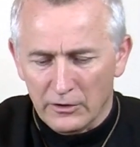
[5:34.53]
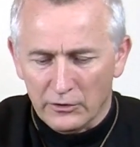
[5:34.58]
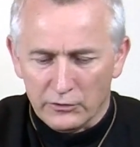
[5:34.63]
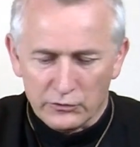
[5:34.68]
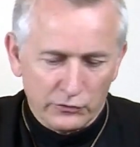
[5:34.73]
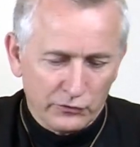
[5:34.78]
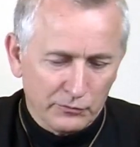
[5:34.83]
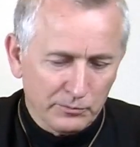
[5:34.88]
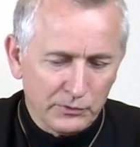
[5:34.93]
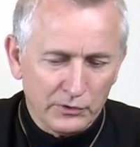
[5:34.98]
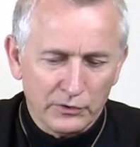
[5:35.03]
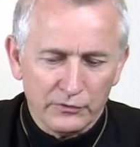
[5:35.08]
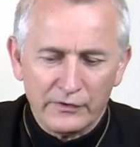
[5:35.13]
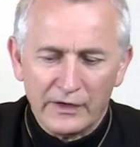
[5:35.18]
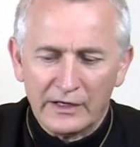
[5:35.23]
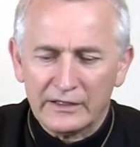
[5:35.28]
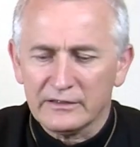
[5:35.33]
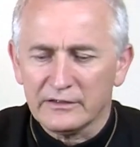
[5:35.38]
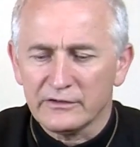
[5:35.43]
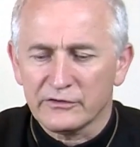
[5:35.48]

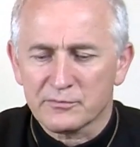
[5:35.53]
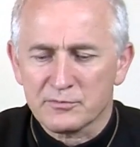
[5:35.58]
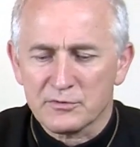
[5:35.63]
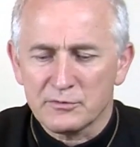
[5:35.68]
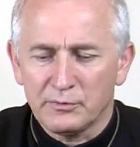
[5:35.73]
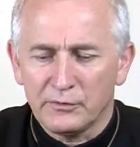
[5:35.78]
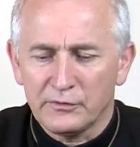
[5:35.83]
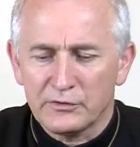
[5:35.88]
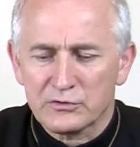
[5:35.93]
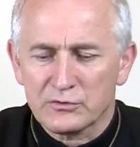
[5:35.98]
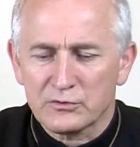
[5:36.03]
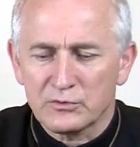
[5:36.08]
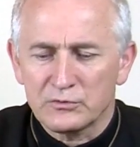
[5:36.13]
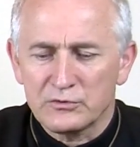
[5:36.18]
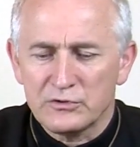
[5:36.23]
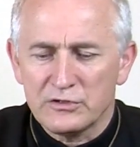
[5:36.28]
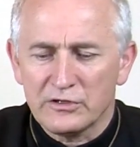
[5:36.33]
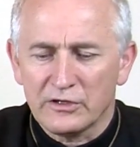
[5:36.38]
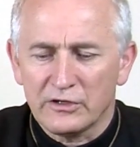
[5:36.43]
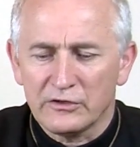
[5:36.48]
Rozbudowana jest przypowieść, którą
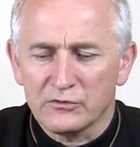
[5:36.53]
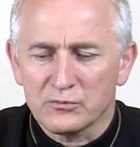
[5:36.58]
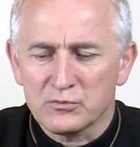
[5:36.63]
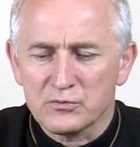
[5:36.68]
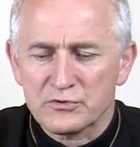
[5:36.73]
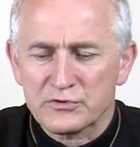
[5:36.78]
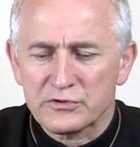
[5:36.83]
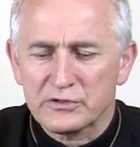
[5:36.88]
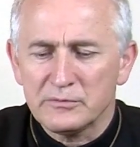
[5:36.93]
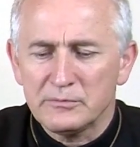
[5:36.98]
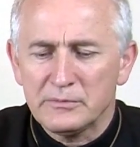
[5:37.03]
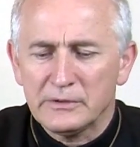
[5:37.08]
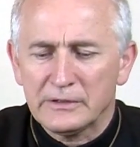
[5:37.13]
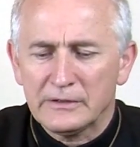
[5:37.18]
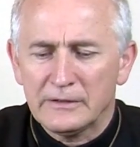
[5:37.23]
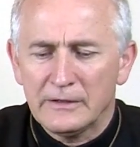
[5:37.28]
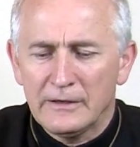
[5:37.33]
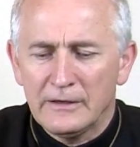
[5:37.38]
dzisiaj słyszymy.